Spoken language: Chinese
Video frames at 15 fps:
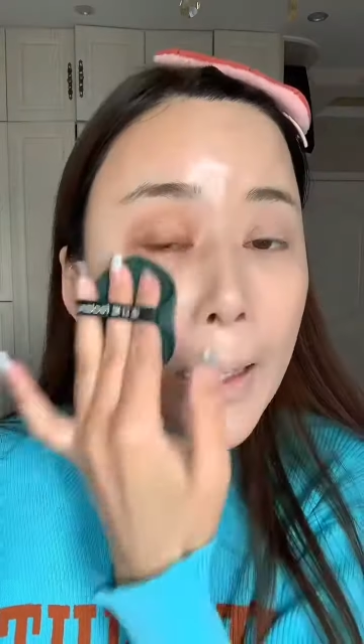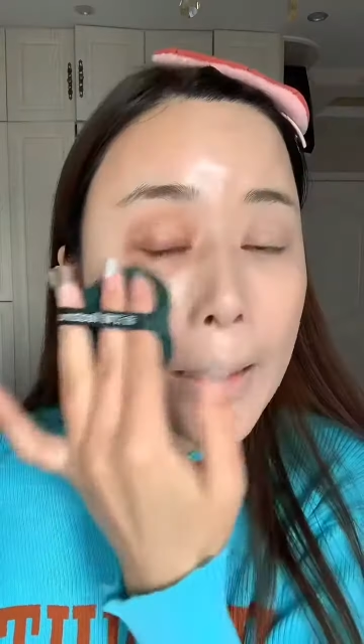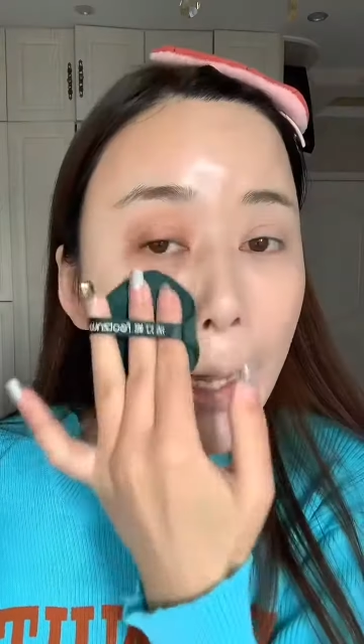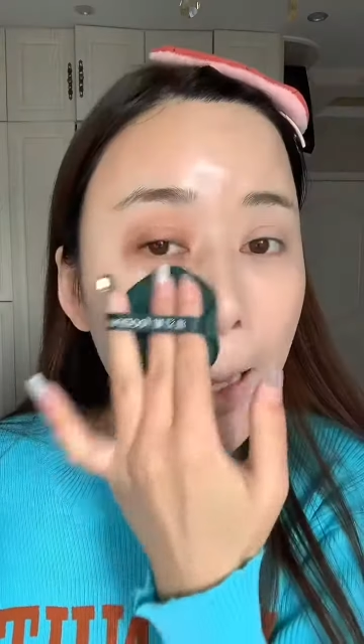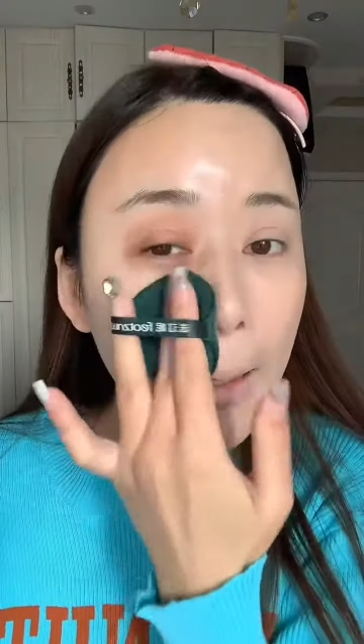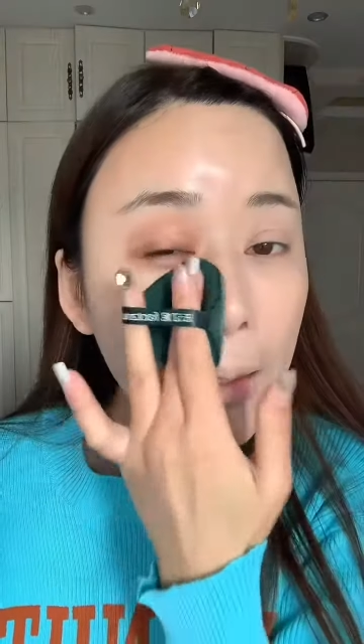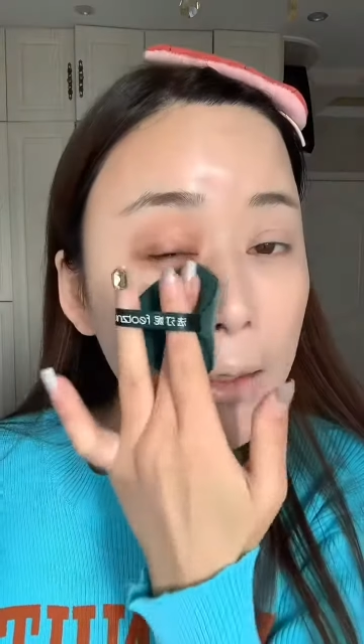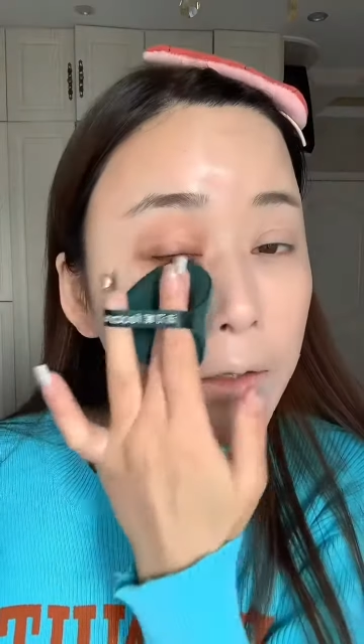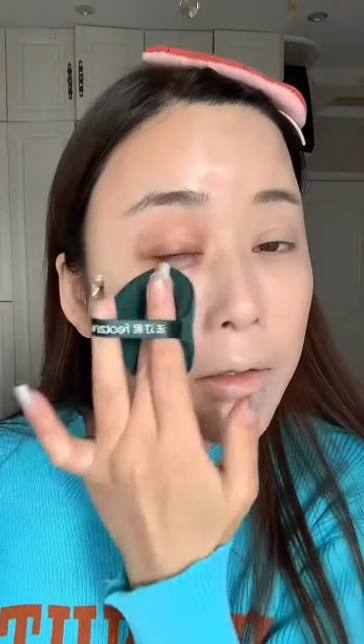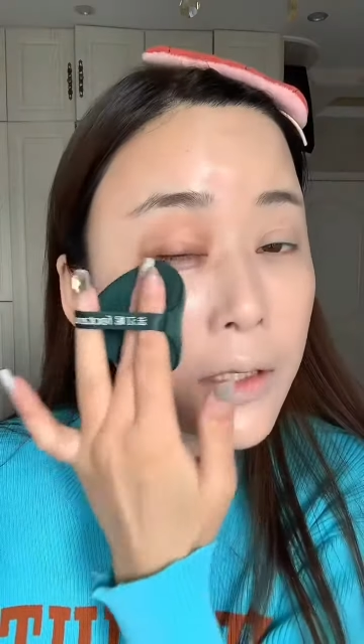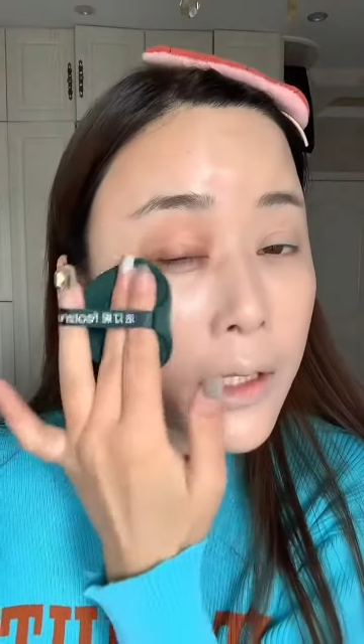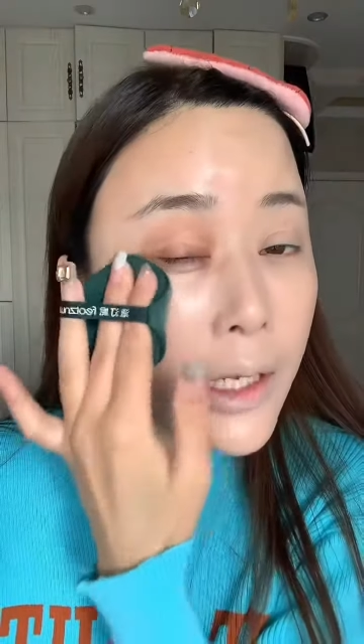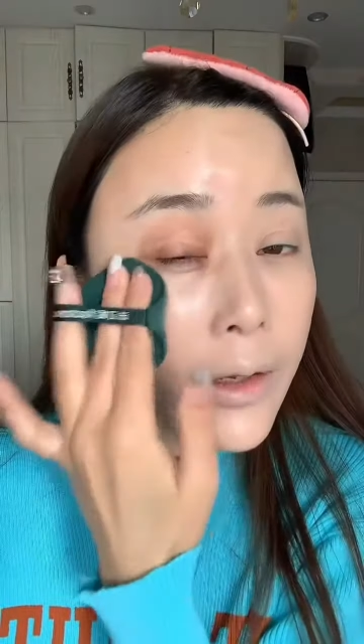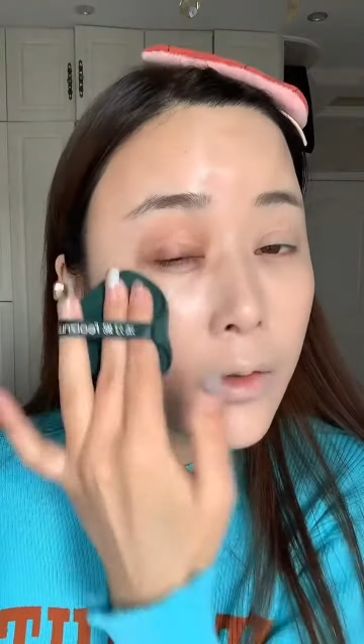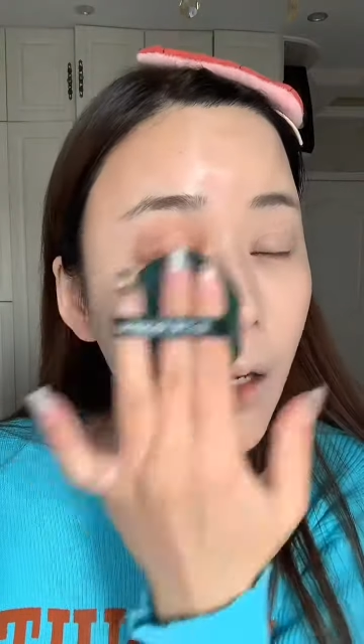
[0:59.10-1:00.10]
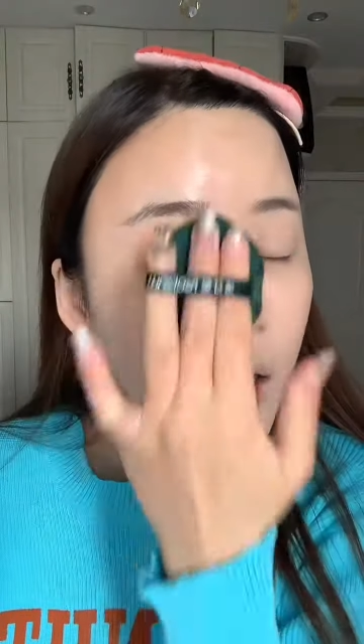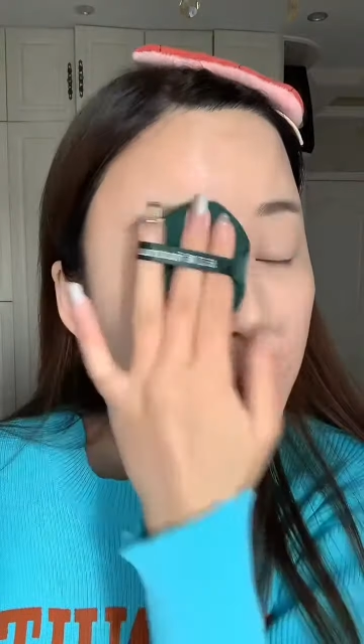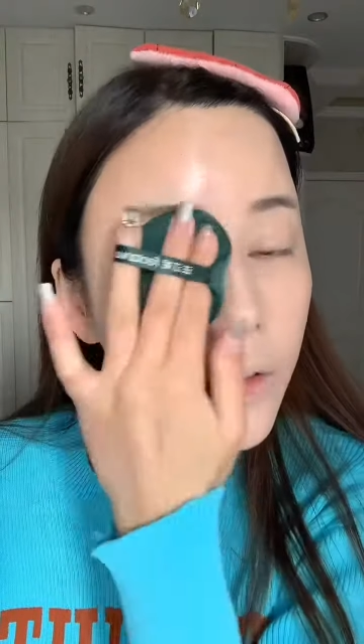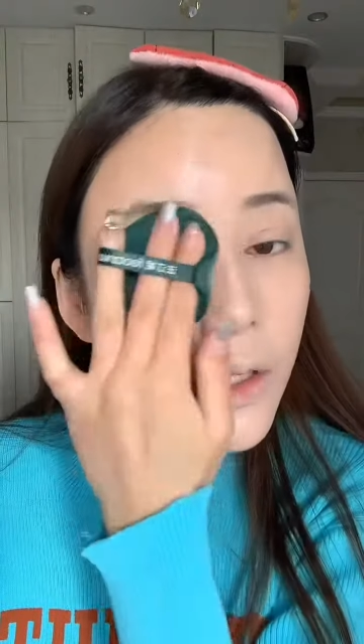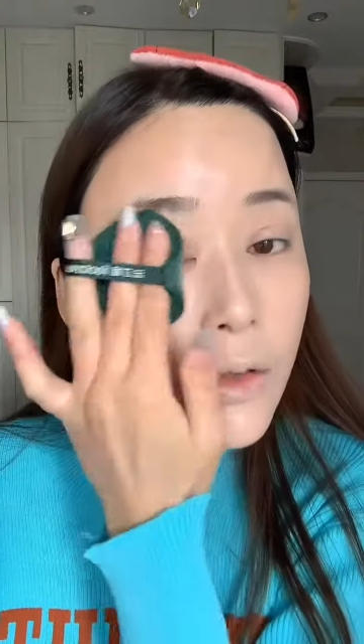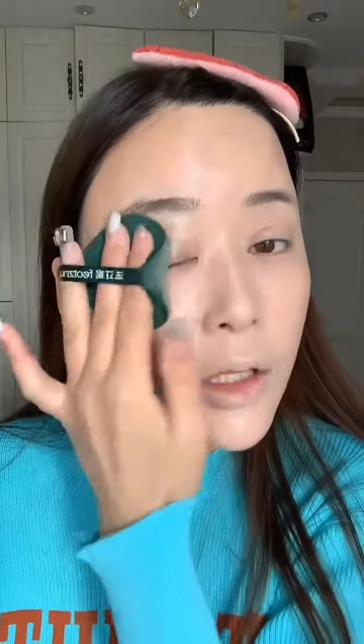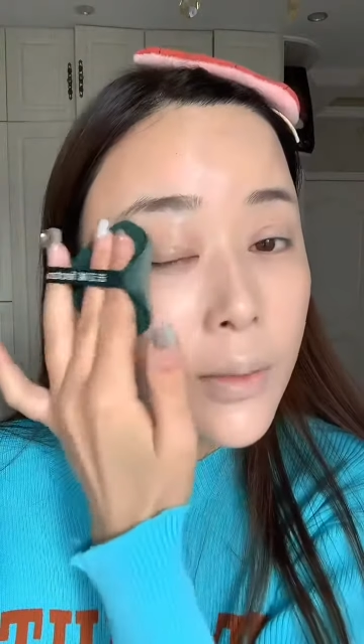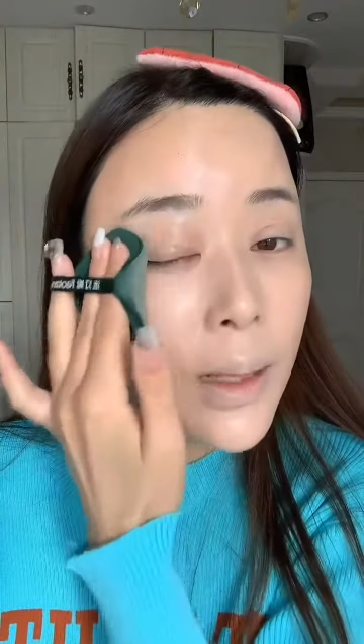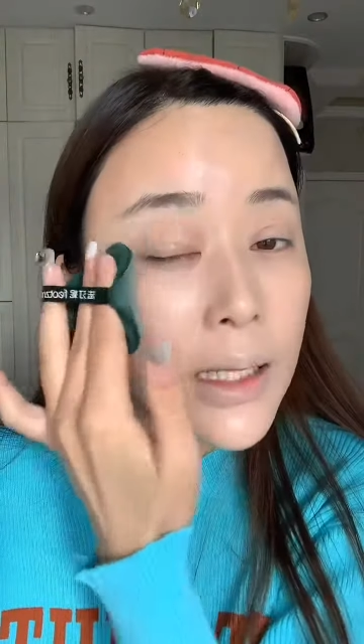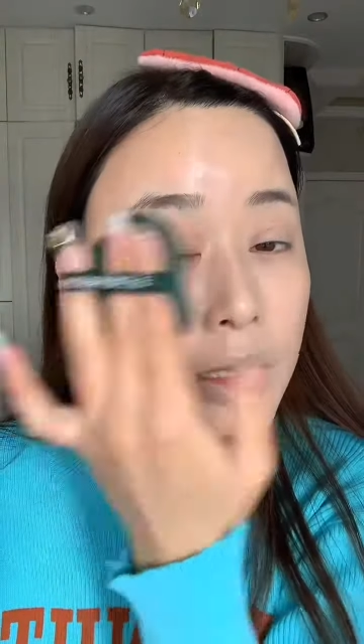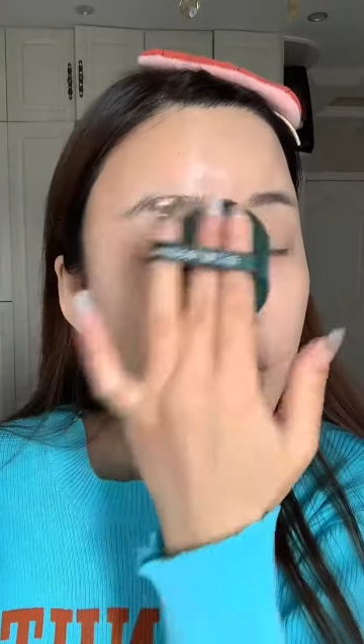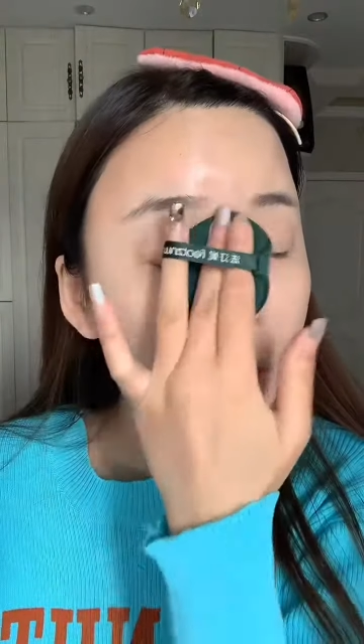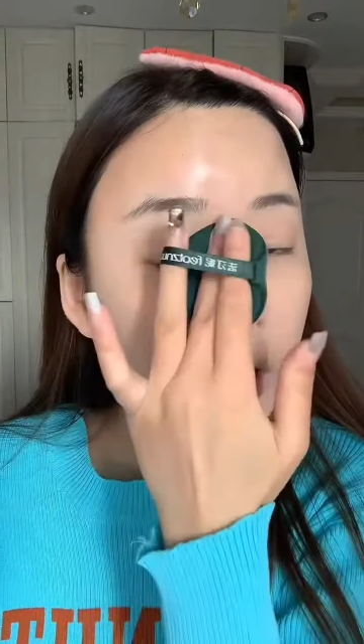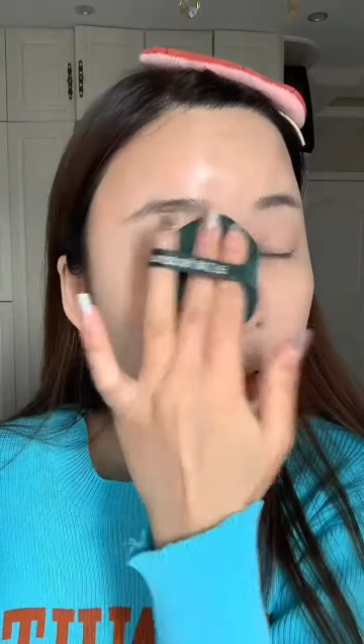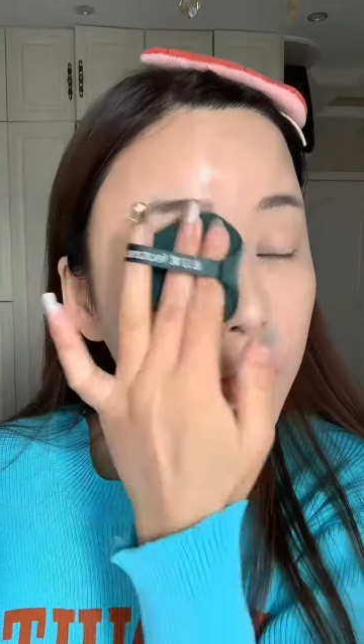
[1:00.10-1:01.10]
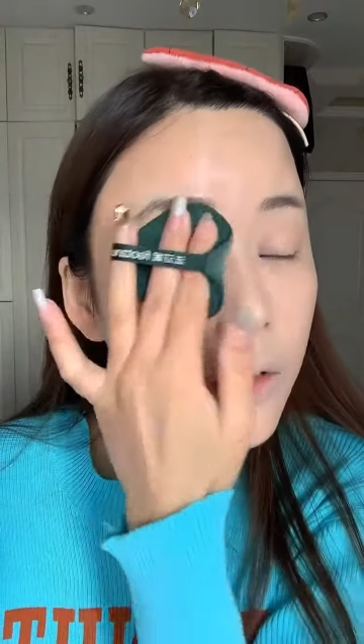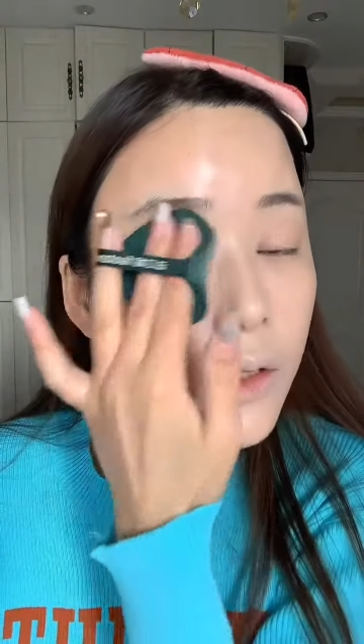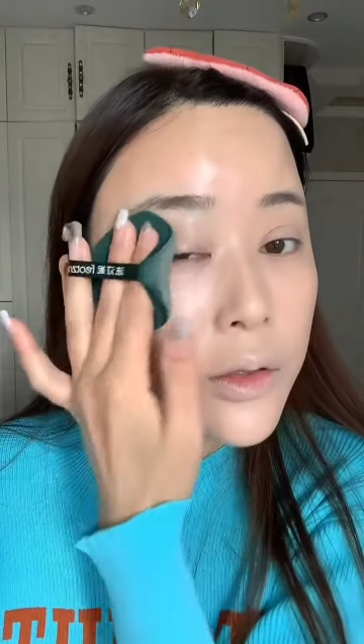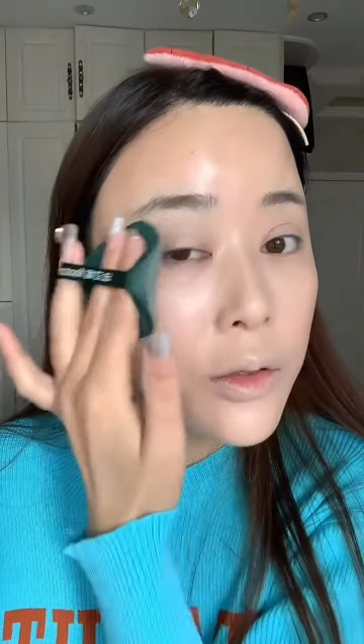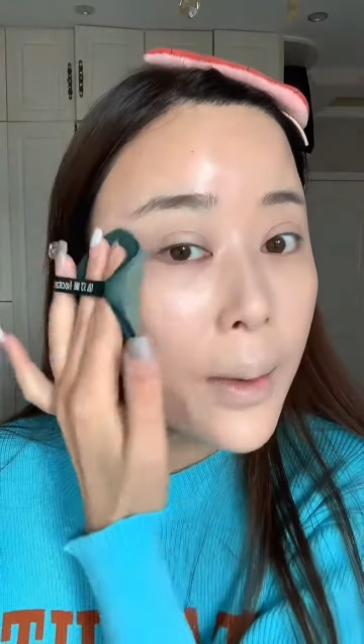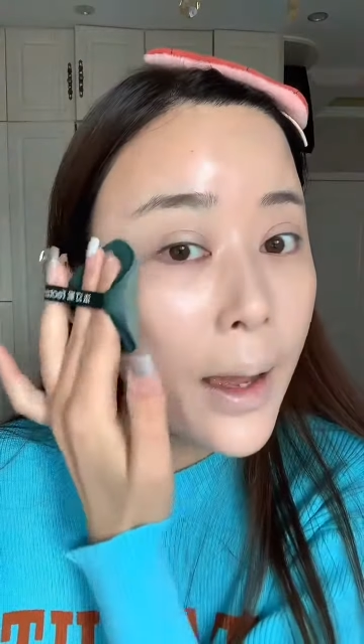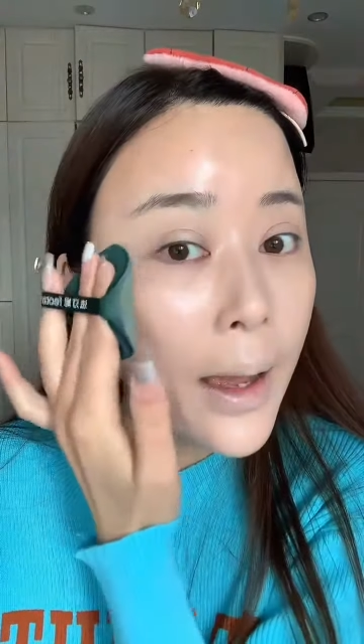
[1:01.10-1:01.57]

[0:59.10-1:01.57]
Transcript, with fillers: 下还给你送体验妆，所以说你把鞋揣肚子里去拍。